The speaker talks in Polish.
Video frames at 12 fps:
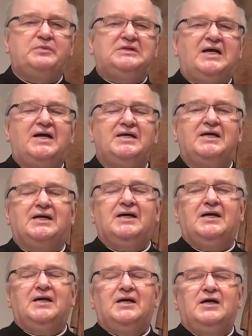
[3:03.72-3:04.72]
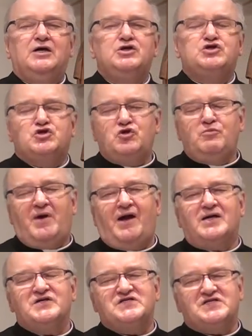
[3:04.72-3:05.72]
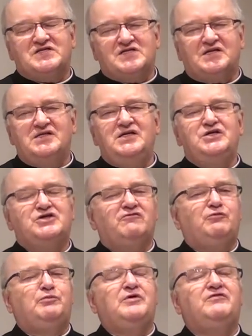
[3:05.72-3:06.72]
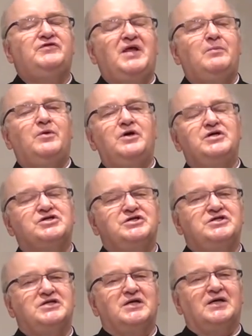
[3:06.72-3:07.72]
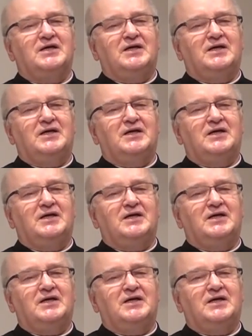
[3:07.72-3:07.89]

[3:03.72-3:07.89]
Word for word: pytanie, co ma zasadniczy wpływ na moje życie?